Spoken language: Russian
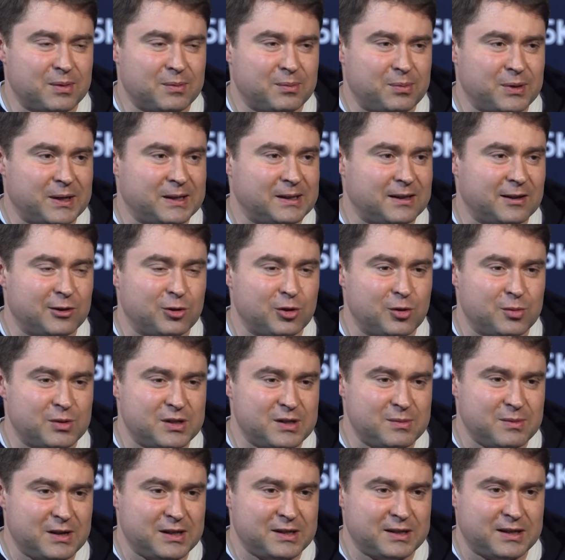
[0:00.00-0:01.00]
прикладной
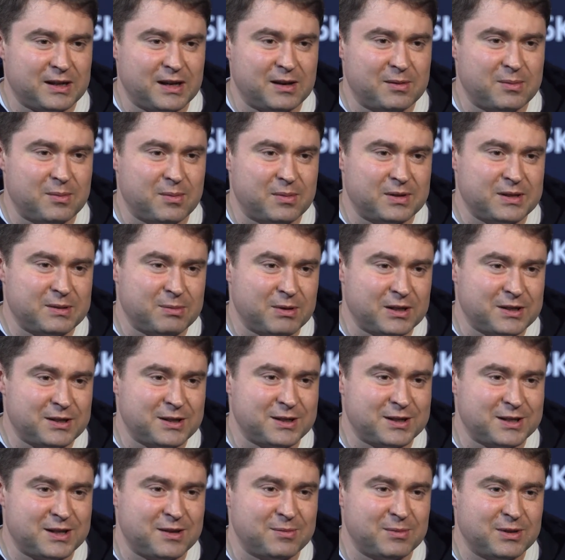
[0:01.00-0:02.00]
математикой или
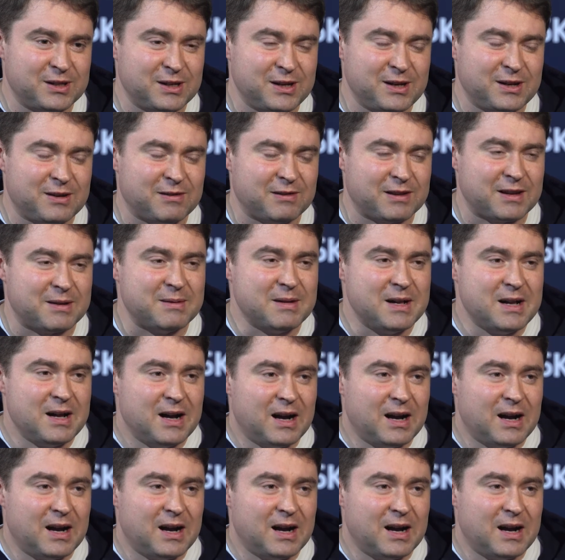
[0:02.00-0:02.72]
математическим моделированием.